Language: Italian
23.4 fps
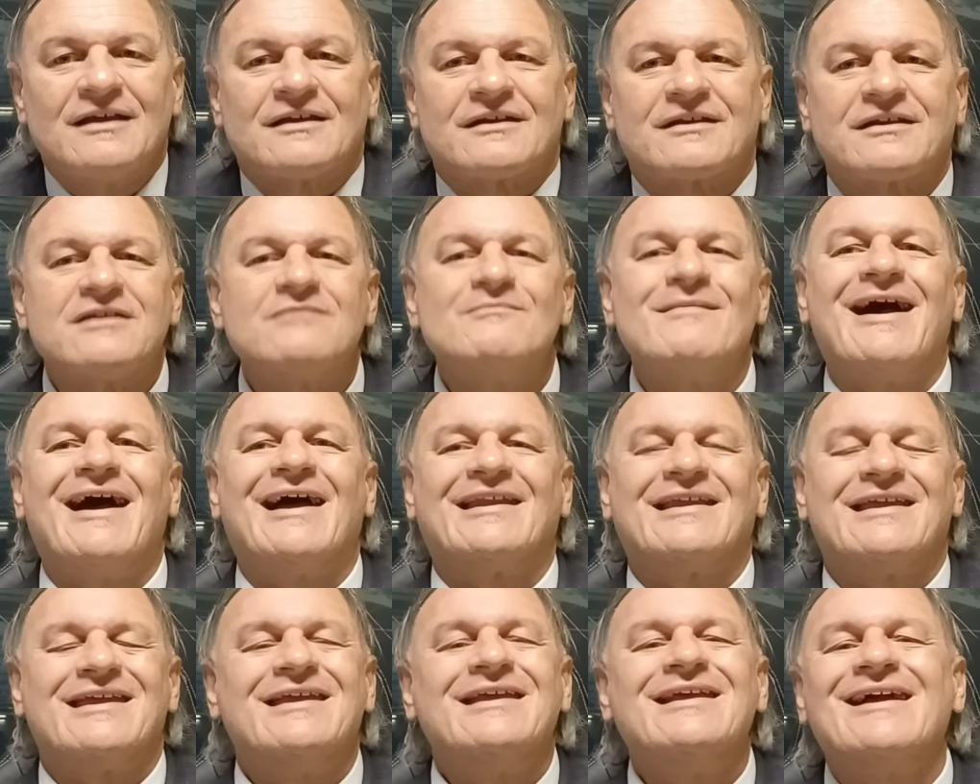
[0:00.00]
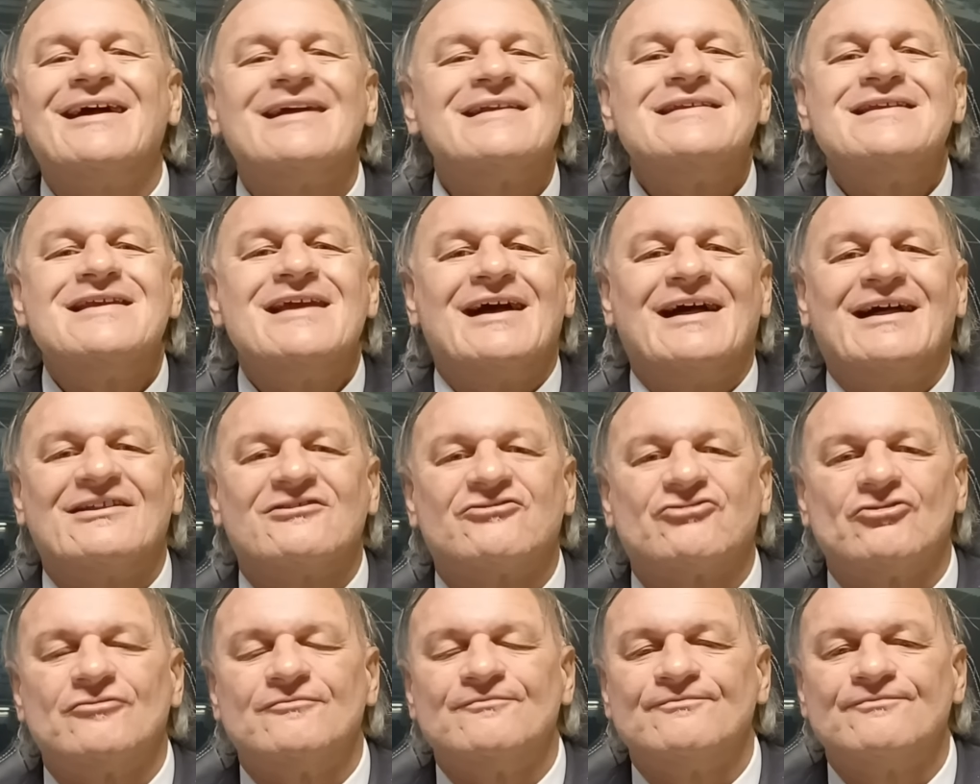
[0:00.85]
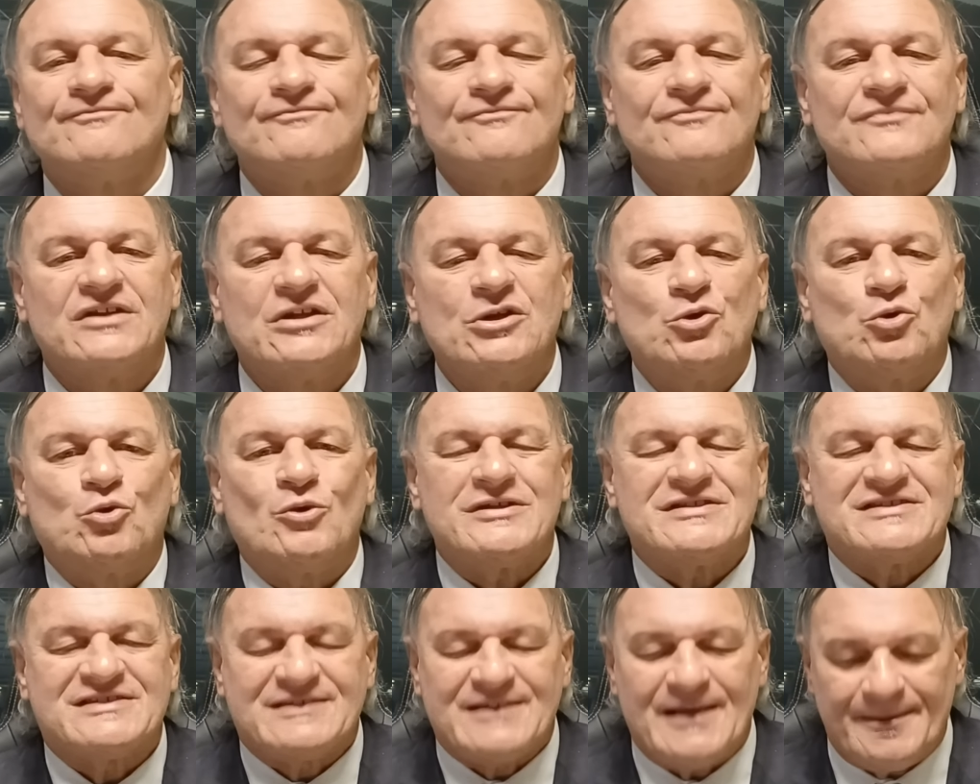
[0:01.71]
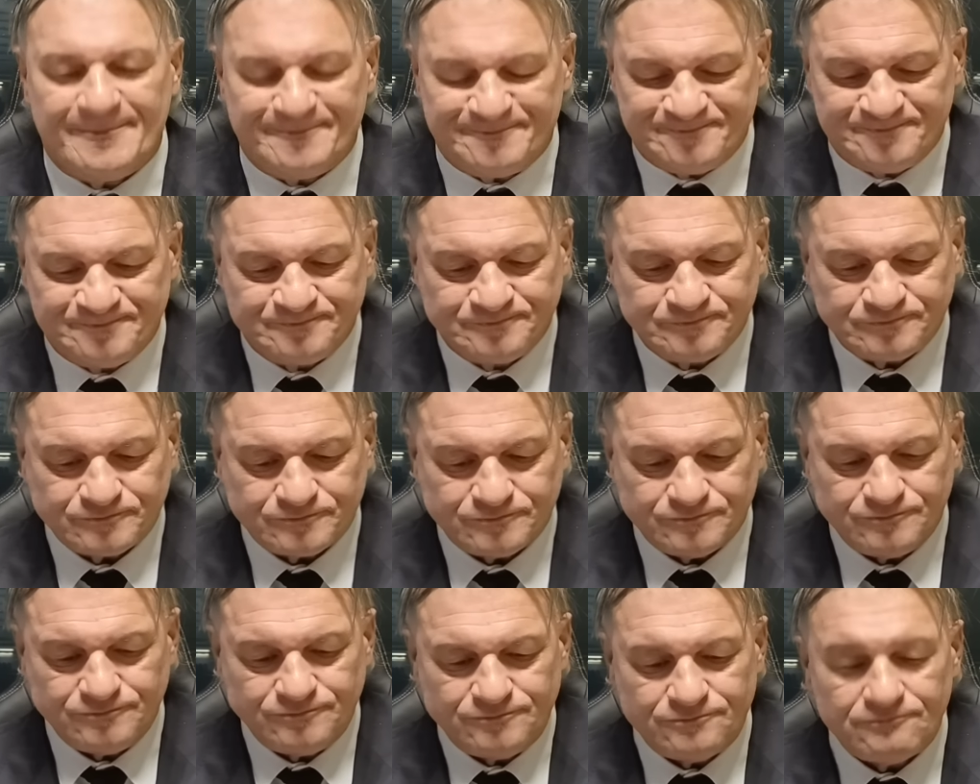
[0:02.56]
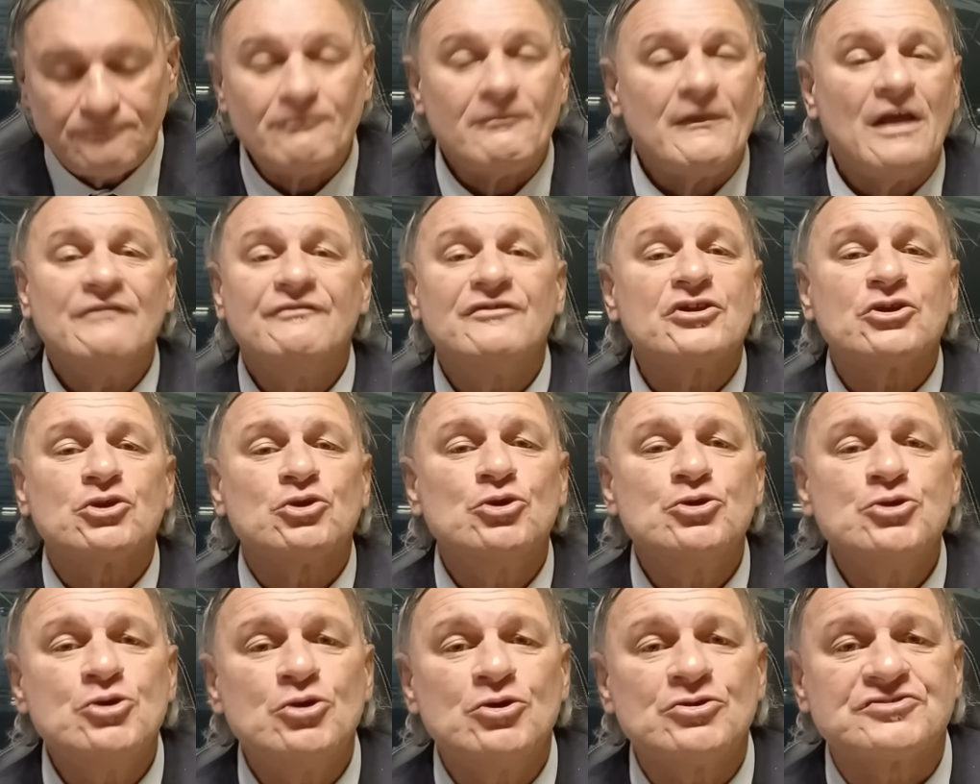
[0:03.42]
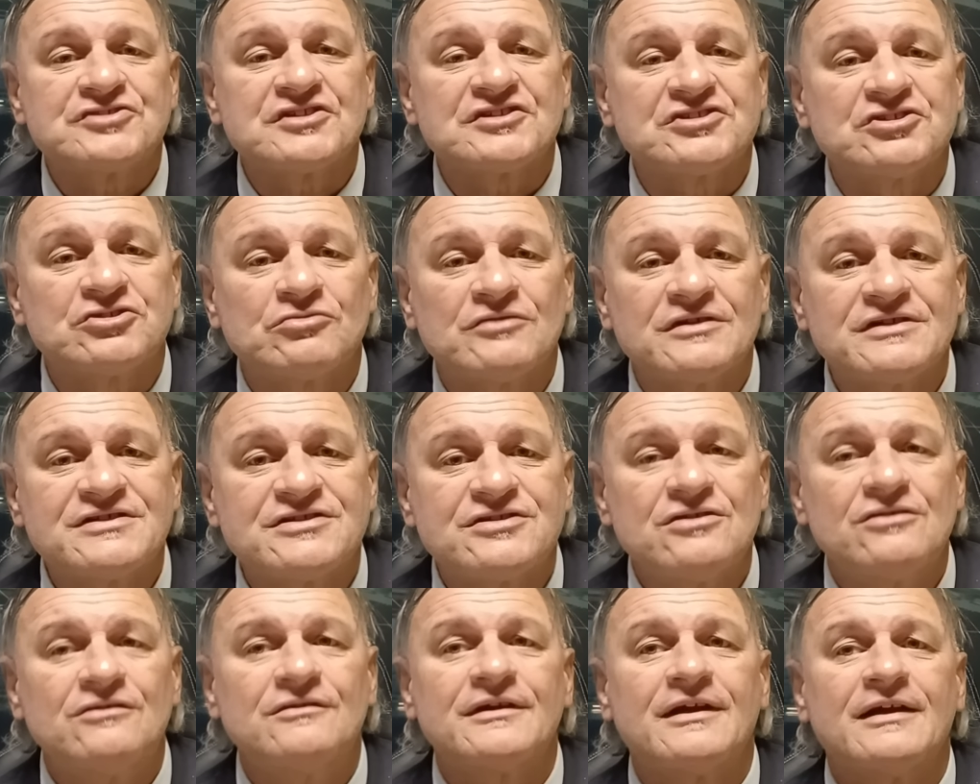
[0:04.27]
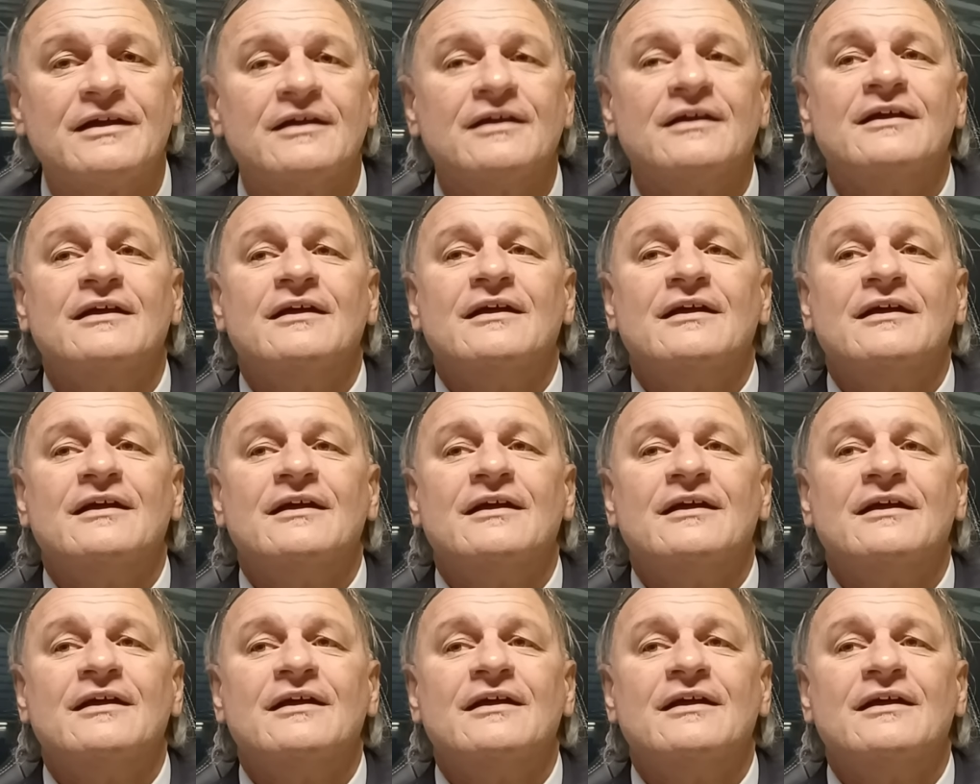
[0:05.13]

rimane ingagliato in questa vergognosa situazione